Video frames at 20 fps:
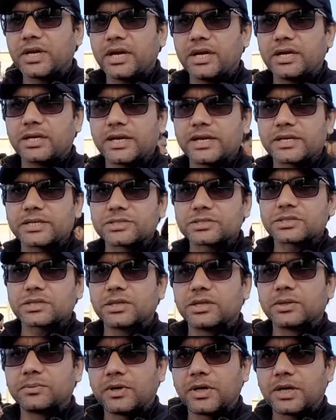एट इसके
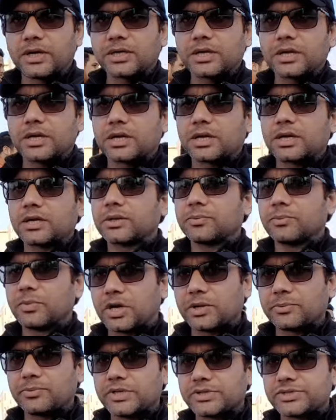डिमांड कर रहे हैं डिमांड भी